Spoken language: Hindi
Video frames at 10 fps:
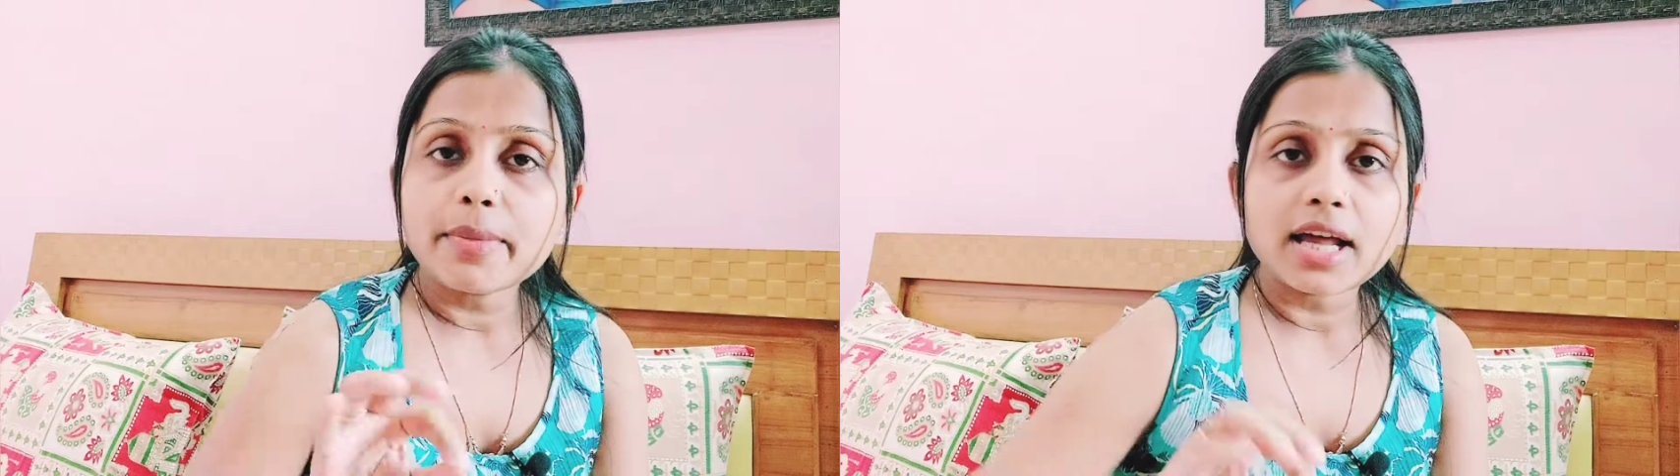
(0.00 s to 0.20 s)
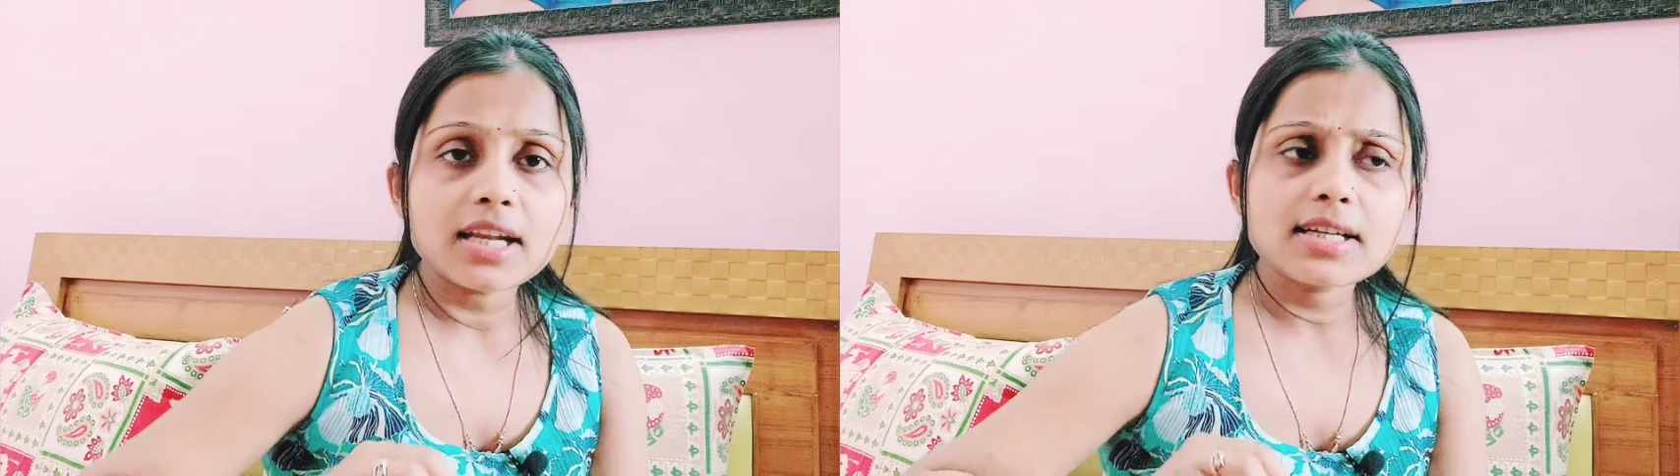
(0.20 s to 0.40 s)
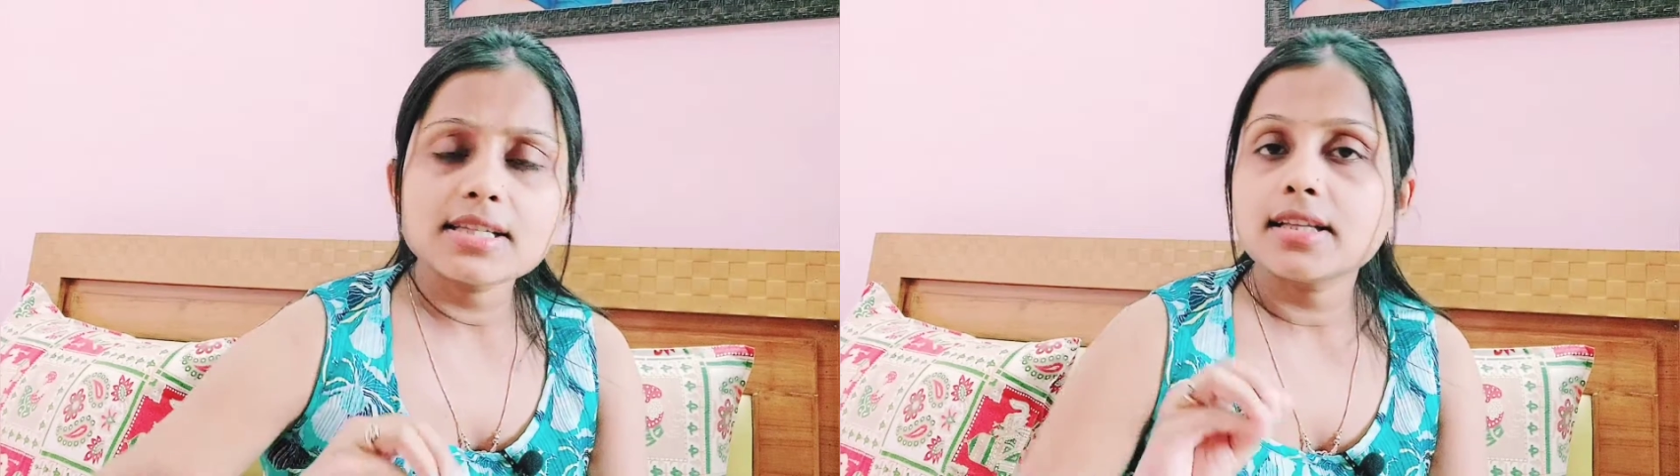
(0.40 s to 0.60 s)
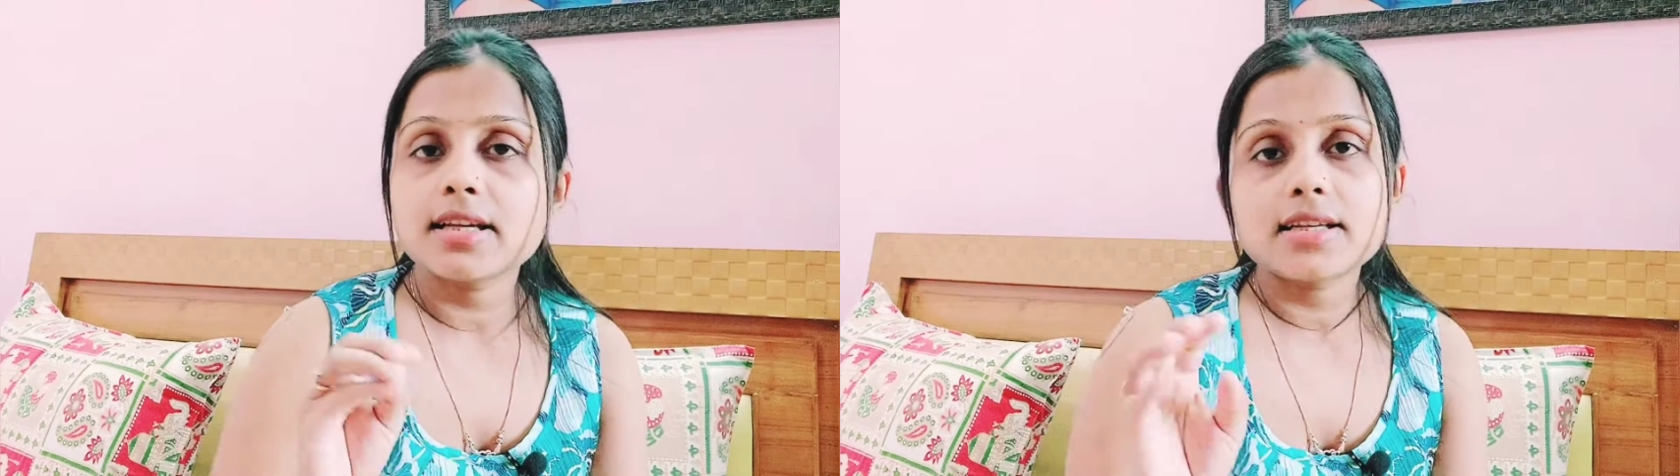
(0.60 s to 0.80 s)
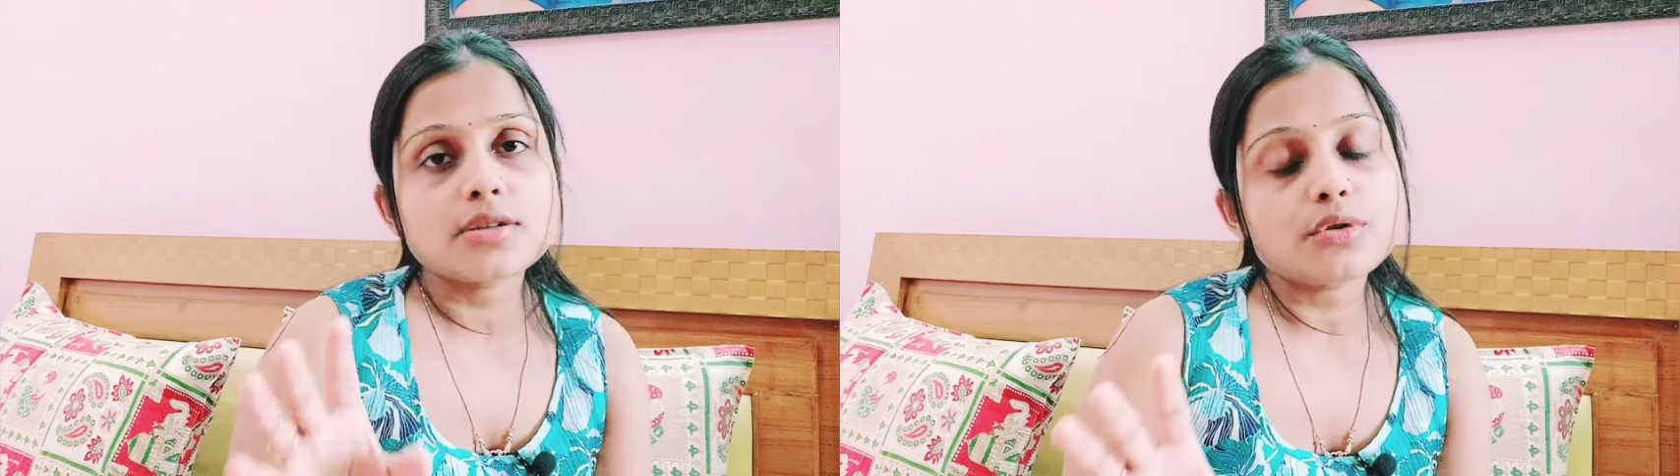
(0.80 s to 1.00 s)
पालक किसी
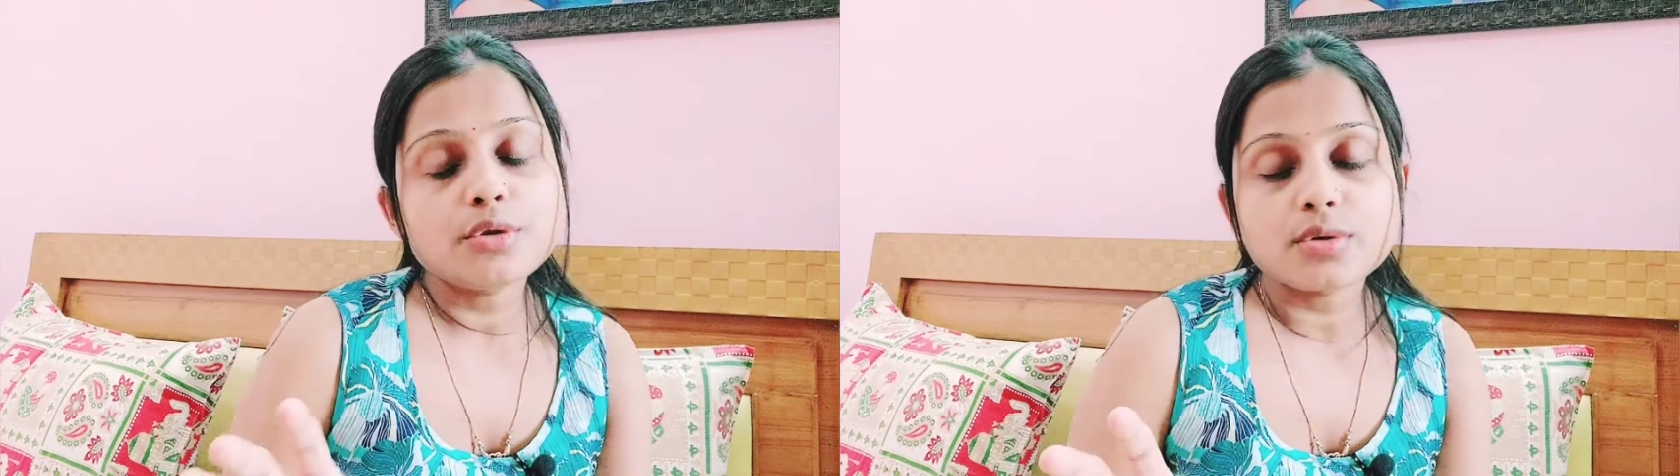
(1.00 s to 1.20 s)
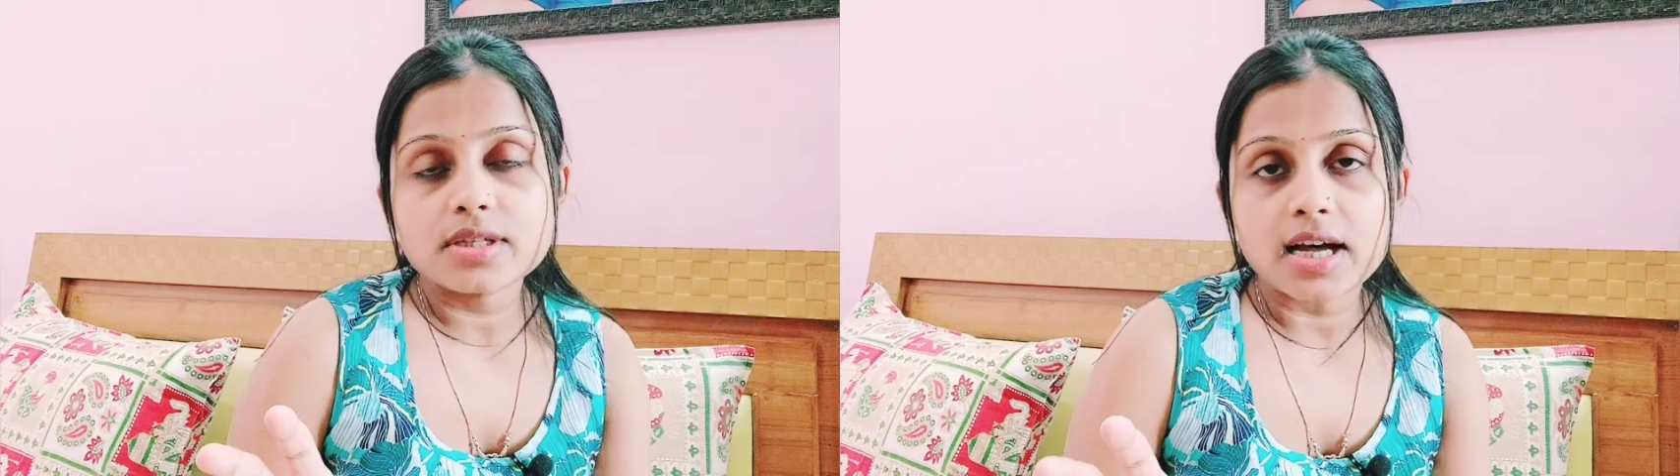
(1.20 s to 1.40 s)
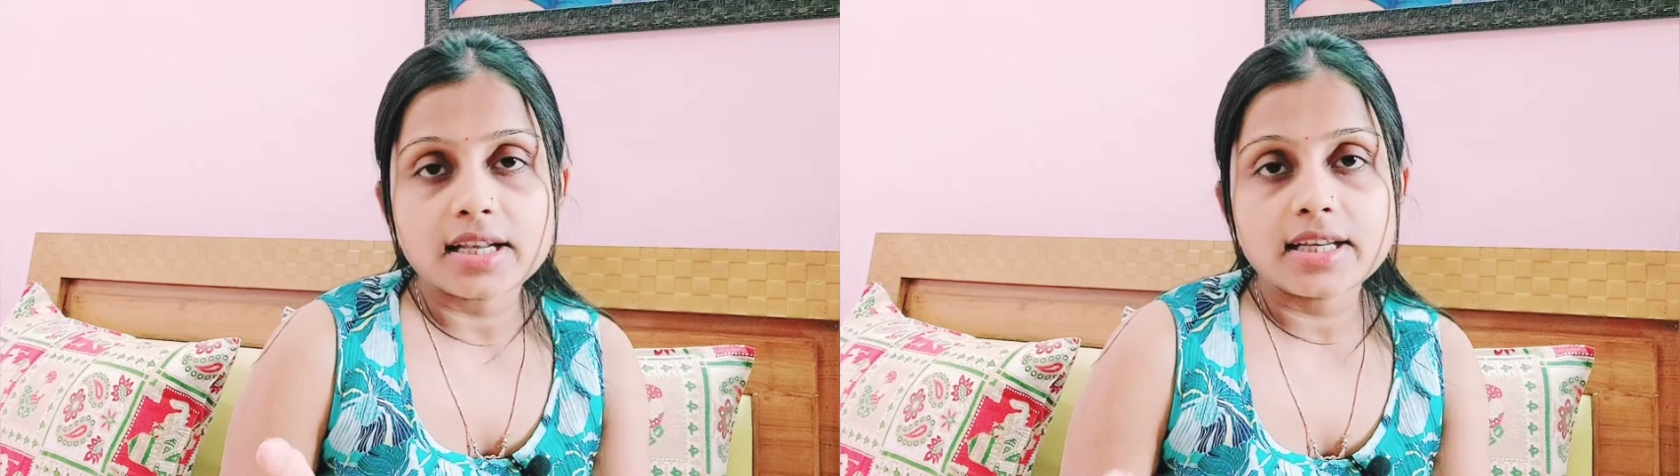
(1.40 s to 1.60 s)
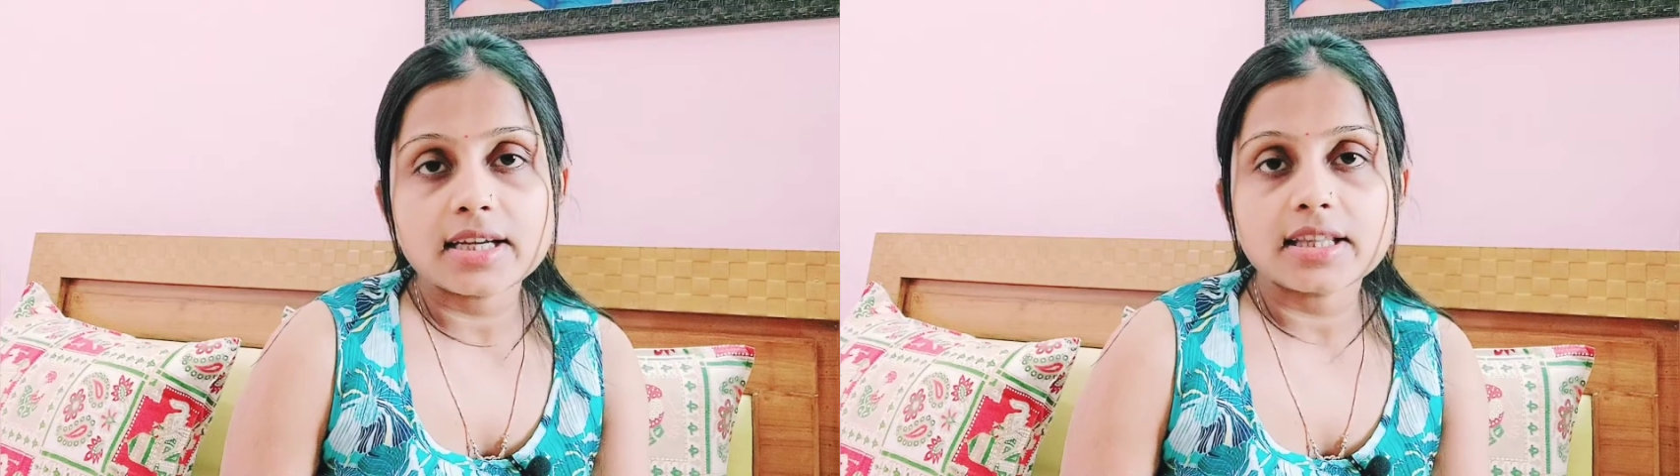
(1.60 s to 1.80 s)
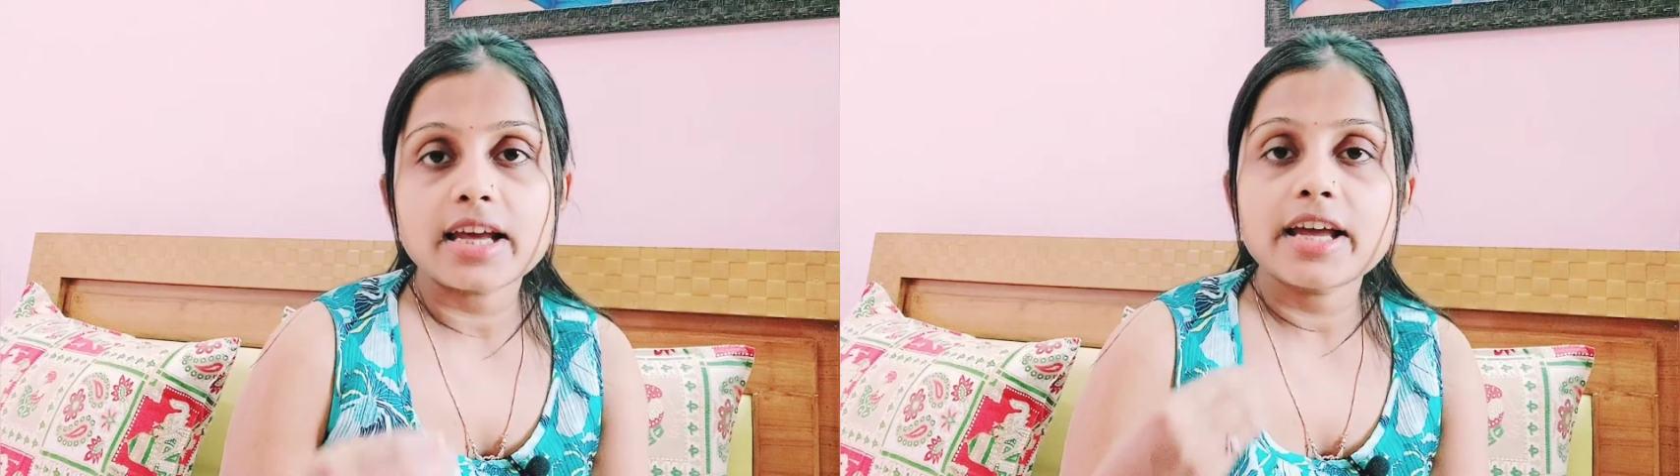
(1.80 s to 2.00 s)
तरीके से कोई नुकसान नहीं
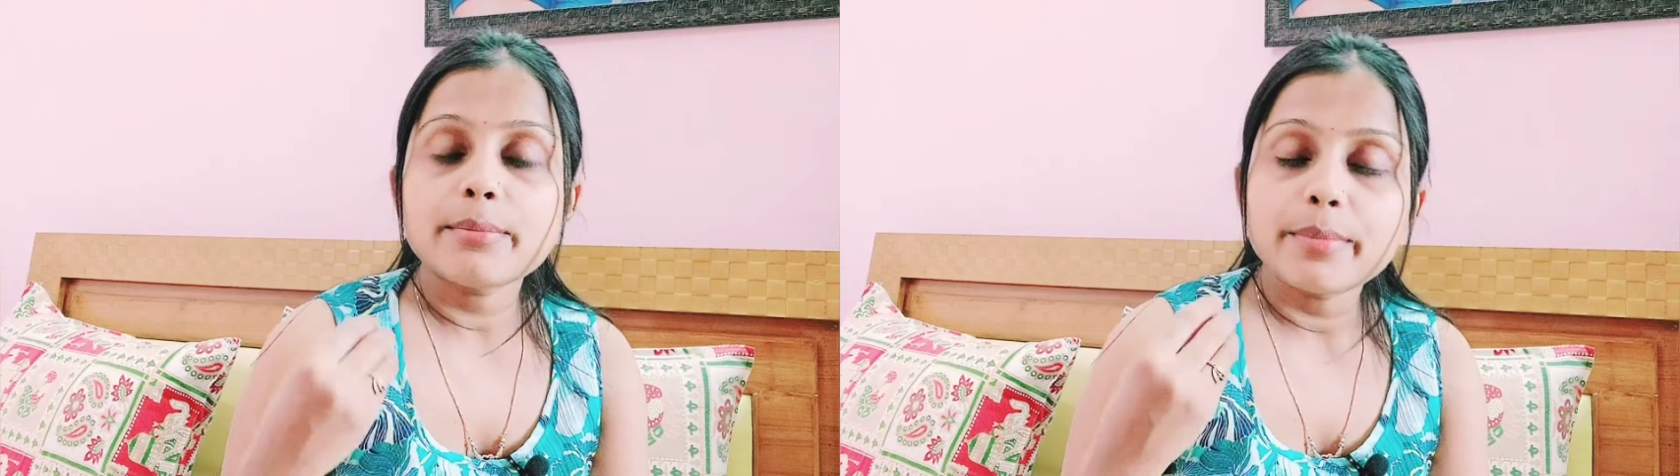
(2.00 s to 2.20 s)
करता है